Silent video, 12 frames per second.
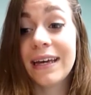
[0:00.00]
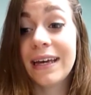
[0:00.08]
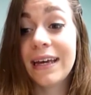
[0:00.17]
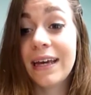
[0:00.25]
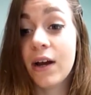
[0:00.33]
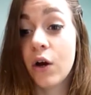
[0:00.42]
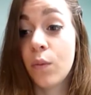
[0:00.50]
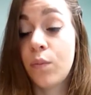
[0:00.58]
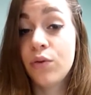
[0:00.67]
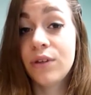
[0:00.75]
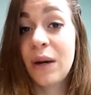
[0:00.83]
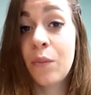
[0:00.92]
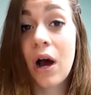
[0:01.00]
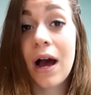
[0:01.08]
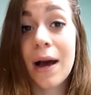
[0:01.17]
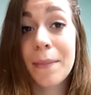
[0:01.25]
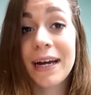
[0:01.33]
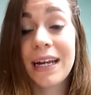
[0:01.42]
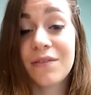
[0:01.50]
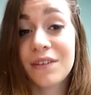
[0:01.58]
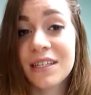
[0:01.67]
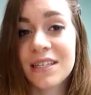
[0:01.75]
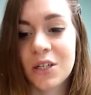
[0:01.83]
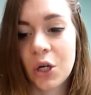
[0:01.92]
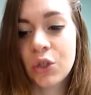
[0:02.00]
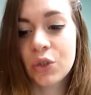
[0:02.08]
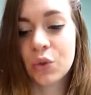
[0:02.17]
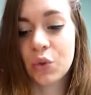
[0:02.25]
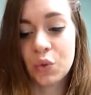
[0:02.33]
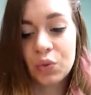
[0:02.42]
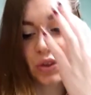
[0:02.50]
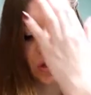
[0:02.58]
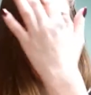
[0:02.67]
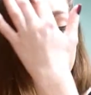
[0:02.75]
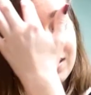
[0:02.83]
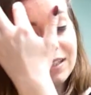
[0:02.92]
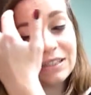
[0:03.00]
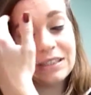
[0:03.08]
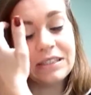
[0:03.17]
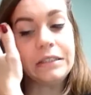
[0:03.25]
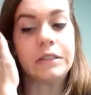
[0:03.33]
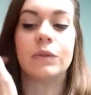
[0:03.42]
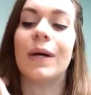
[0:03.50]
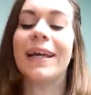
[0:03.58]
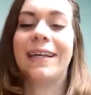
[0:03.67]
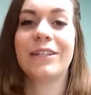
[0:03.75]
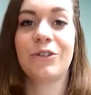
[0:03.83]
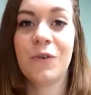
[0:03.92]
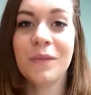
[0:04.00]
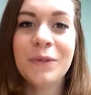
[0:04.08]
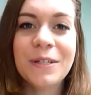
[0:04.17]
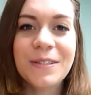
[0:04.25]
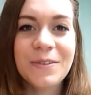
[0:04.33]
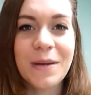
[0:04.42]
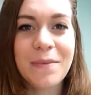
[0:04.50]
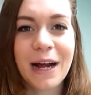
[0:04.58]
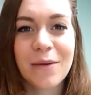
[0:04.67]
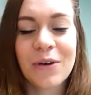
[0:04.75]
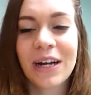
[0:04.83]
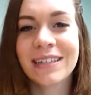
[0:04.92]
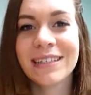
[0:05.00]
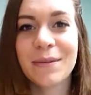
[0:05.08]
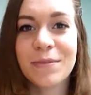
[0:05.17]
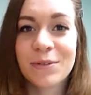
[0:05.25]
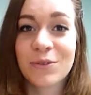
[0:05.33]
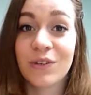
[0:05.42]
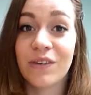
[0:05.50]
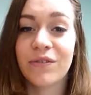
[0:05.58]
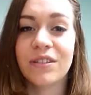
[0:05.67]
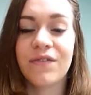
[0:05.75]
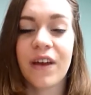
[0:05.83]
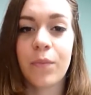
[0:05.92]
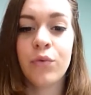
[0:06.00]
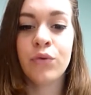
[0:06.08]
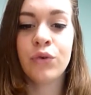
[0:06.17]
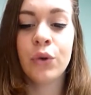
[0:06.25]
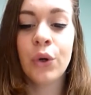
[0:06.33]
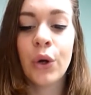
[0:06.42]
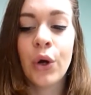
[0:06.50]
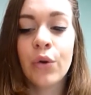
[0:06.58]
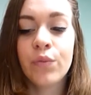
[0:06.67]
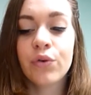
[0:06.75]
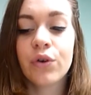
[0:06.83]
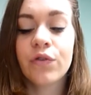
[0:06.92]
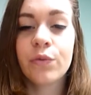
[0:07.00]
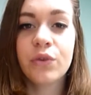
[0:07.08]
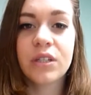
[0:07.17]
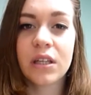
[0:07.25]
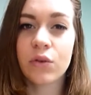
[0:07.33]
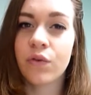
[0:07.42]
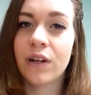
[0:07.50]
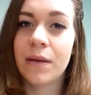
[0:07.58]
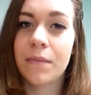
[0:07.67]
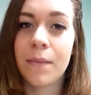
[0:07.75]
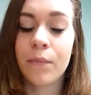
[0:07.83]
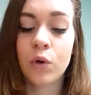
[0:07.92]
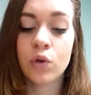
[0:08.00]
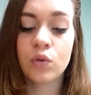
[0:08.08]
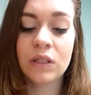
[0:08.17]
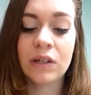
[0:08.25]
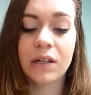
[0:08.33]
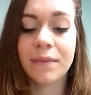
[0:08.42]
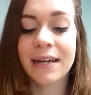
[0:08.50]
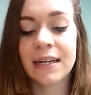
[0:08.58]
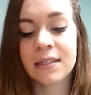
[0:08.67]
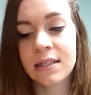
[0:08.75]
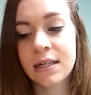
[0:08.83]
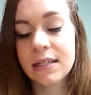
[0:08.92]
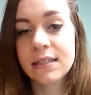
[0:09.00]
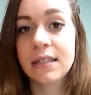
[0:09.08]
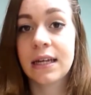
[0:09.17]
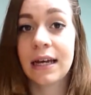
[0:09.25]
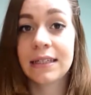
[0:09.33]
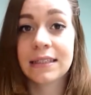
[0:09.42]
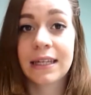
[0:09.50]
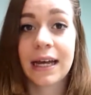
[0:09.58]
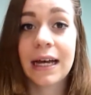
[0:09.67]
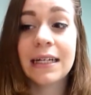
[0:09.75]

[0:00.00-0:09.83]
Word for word: et euh, plus d'un mois après la fin des soldes. Donc euh, ouais, je suis un peu désolée par rapport à ça parce que je voulais vous y faire plus tôt pour que vous puissiez trouver les mêmes produits dans les magasins, etc. etc.